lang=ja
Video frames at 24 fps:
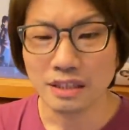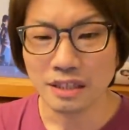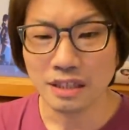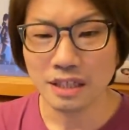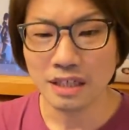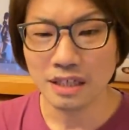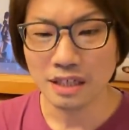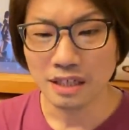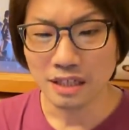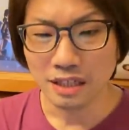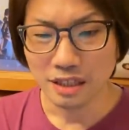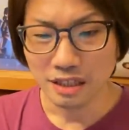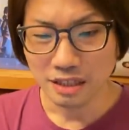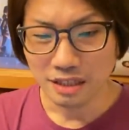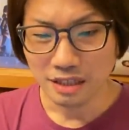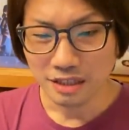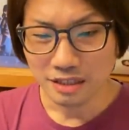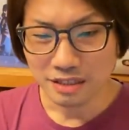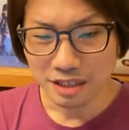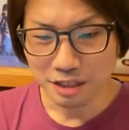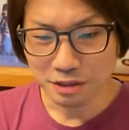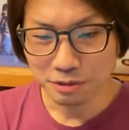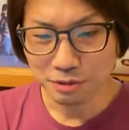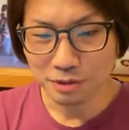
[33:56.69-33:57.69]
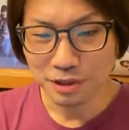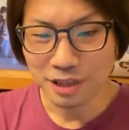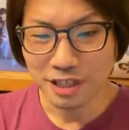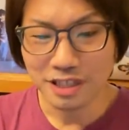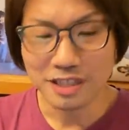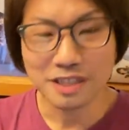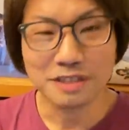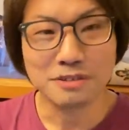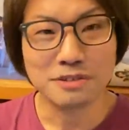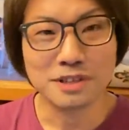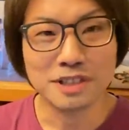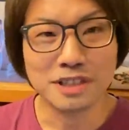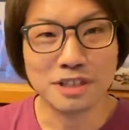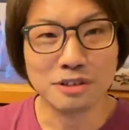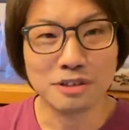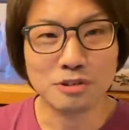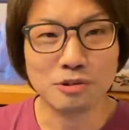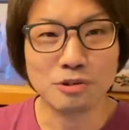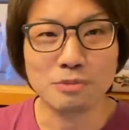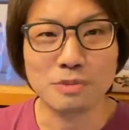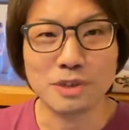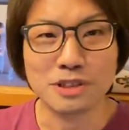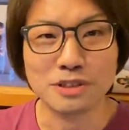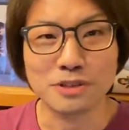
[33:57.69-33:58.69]
で、先ほど挙げてくれたと
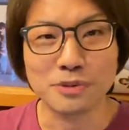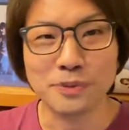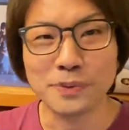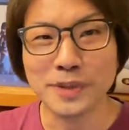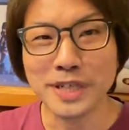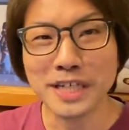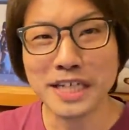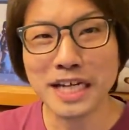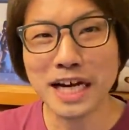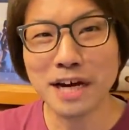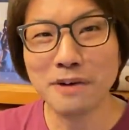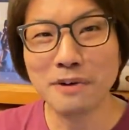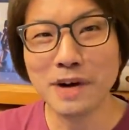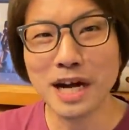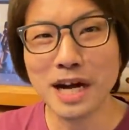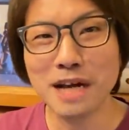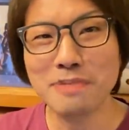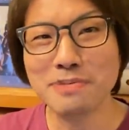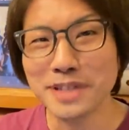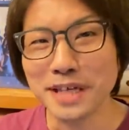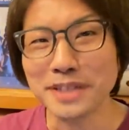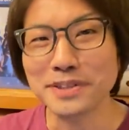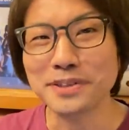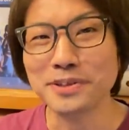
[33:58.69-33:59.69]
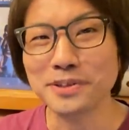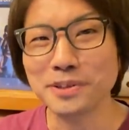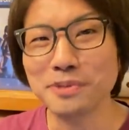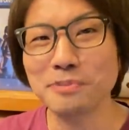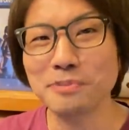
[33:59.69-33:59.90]
ころもあると、フィンガーファイブなんていうの